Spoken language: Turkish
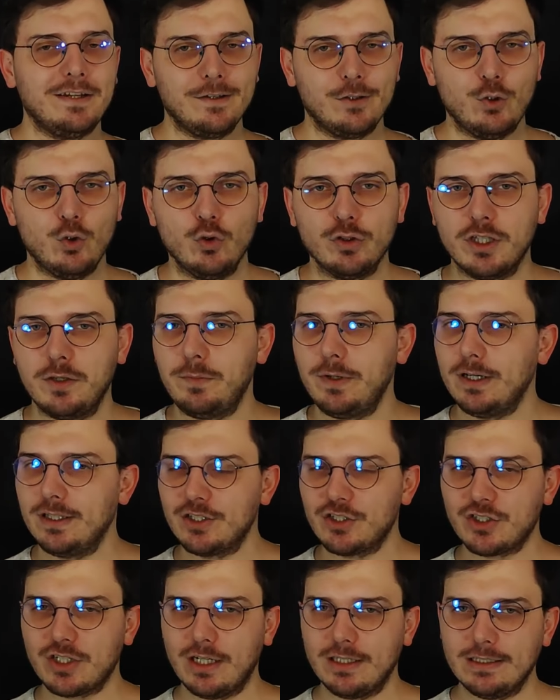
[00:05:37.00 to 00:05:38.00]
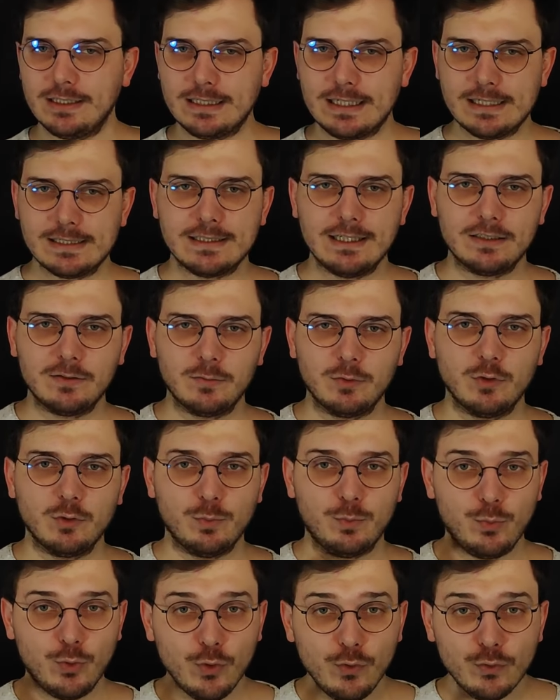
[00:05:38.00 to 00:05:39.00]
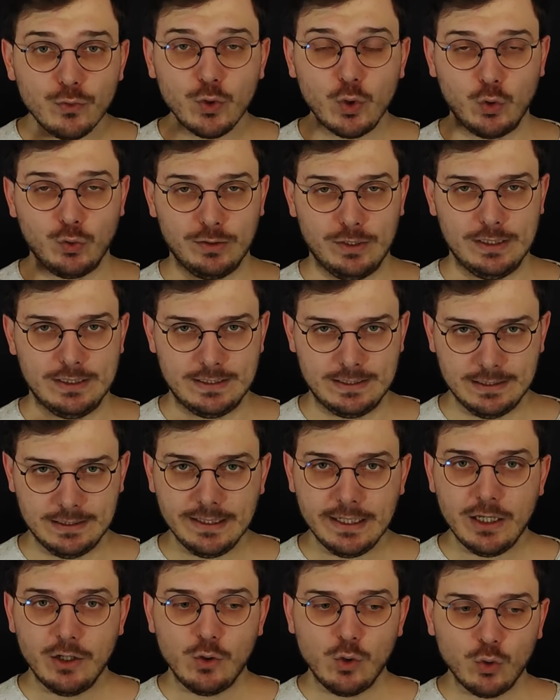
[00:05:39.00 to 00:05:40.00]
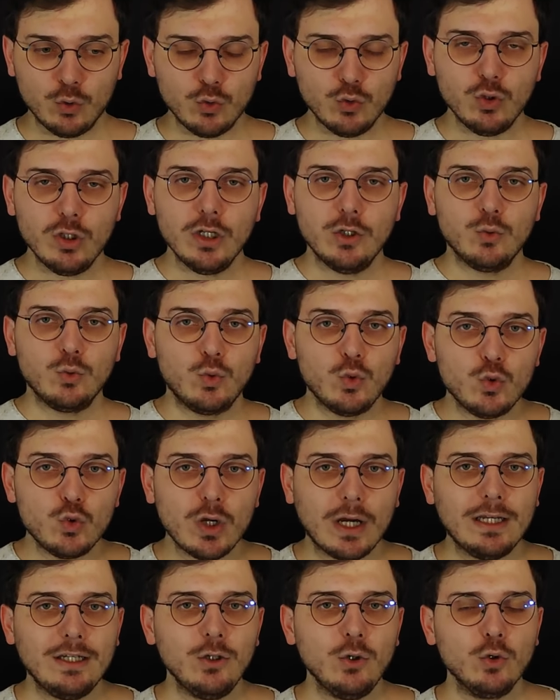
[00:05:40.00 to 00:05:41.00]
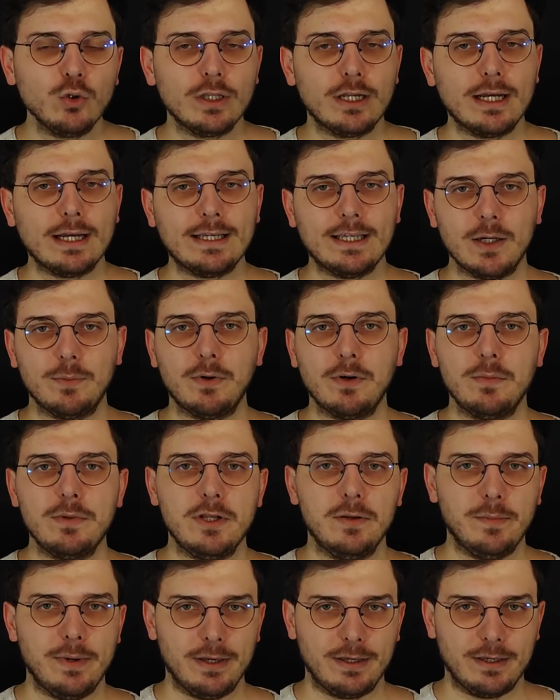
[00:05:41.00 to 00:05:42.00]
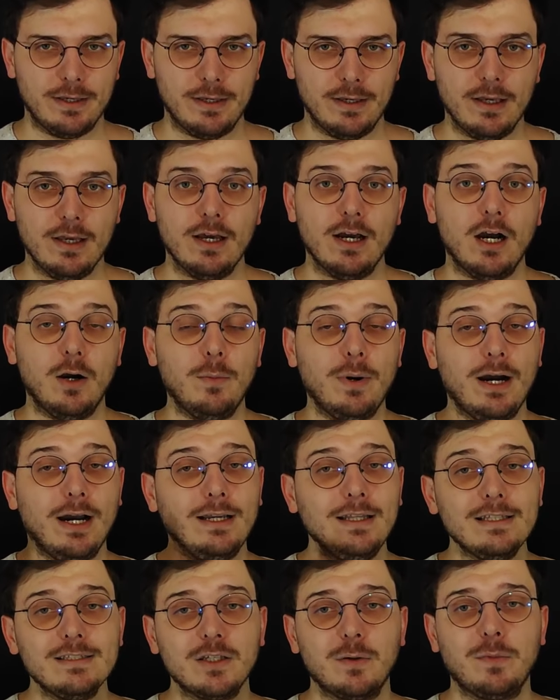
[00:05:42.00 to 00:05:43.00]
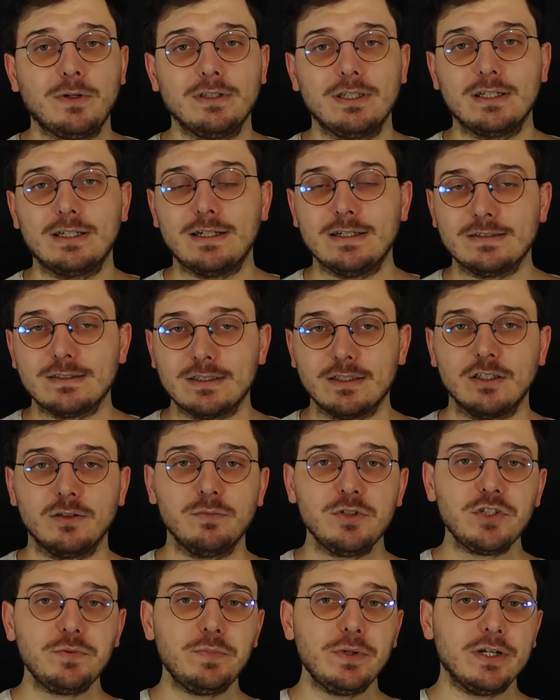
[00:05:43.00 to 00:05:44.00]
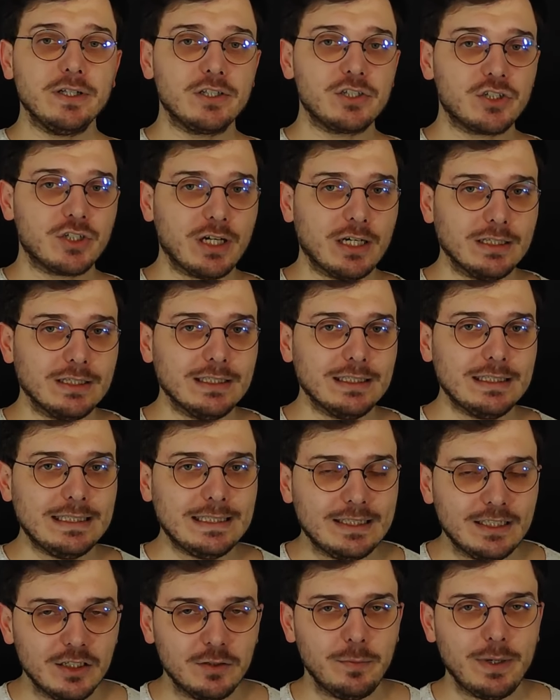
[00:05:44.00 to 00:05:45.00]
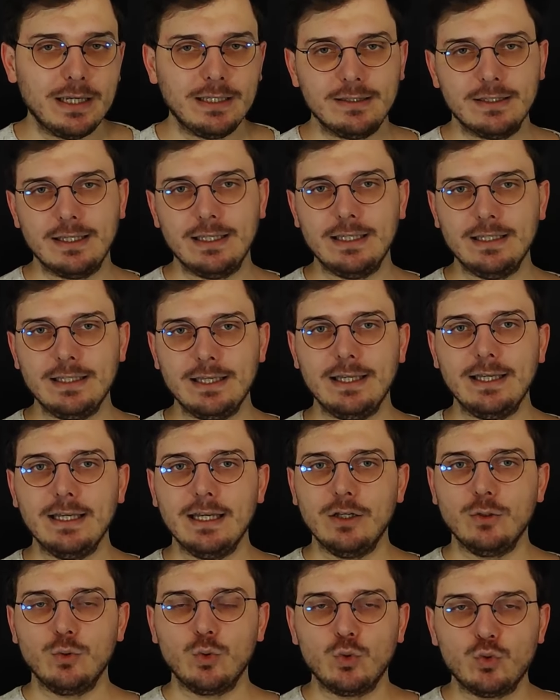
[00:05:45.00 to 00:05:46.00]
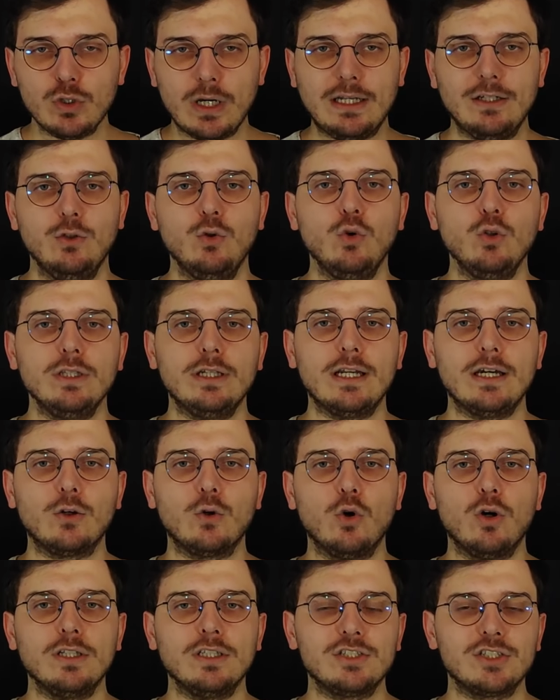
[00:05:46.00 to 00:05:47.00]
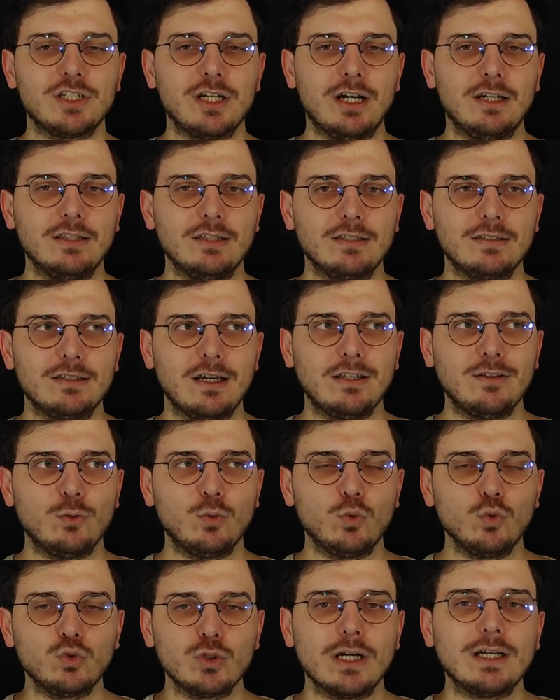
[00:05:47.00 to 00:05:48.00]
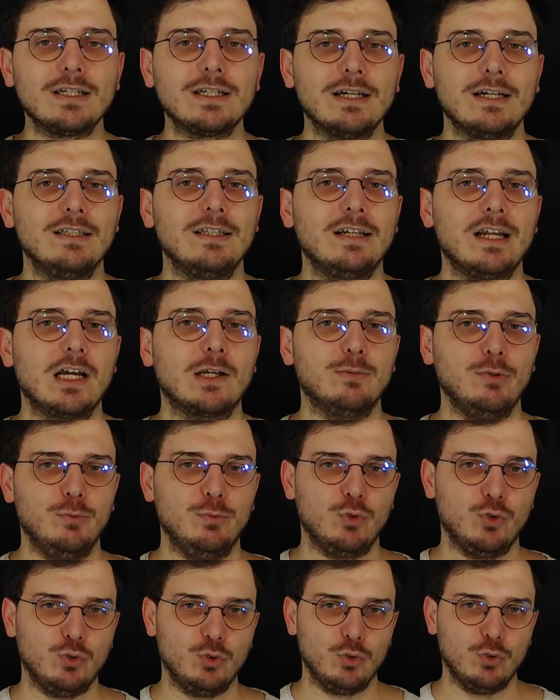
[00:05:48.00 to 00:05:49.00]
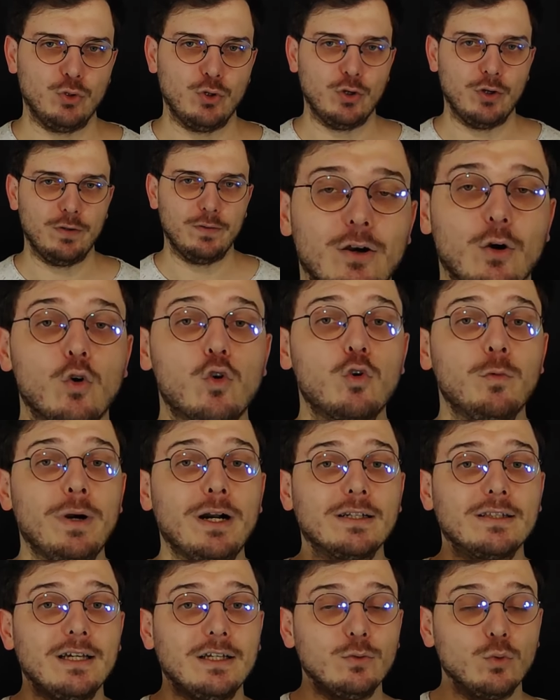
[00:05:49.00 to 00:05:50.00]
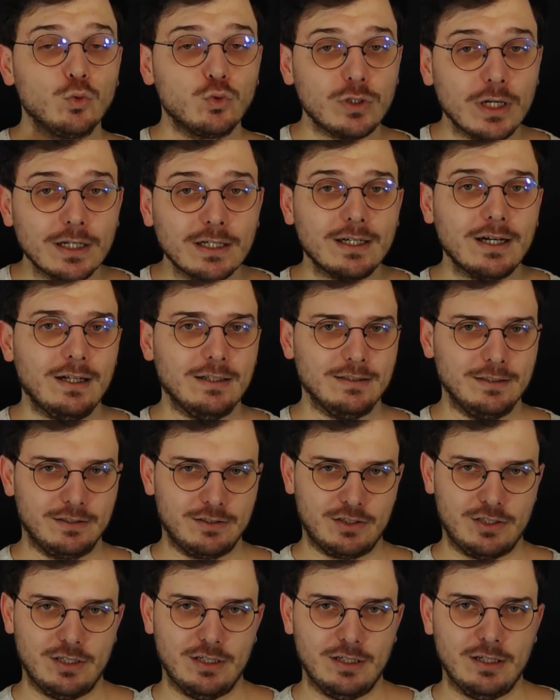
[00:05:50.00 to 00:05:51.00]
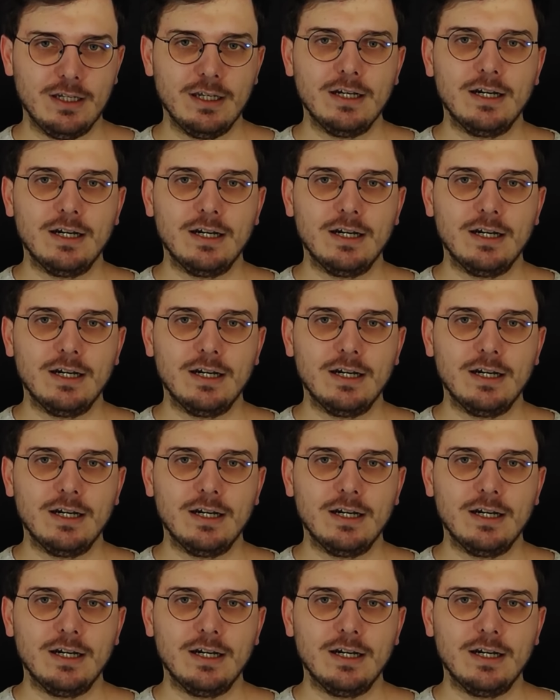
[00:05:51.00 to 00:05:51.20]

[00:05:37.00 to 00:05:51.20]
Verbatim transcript: gerekiyor ki bir alışkanlığı kazanımının püf noktası onu düzenli olarak yapabilmek. Ama aynı zamanda kazanılmış bir alışkanlığı yitirmek de yine düzenli olarak o alışkanlıktan uzak kalarak mümkün oluyor. Okumaktan uzak kaldıkça